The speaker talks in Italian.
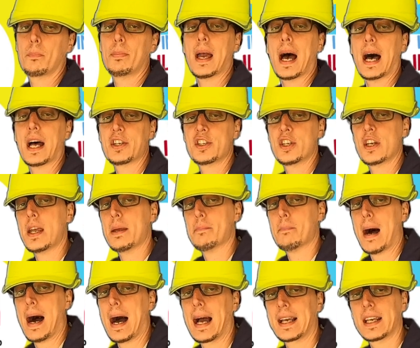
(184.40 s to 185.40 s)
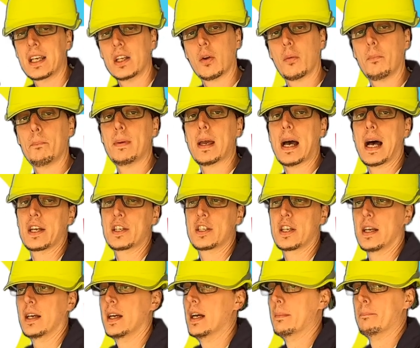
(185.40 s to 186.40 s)
piace ma anche non
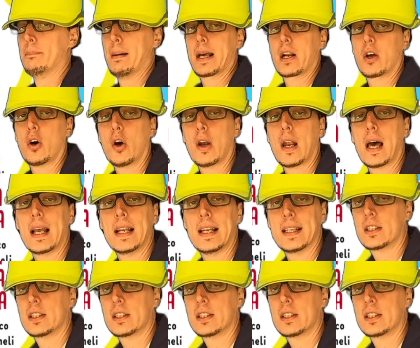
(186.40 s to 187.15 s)
piace. Parola ai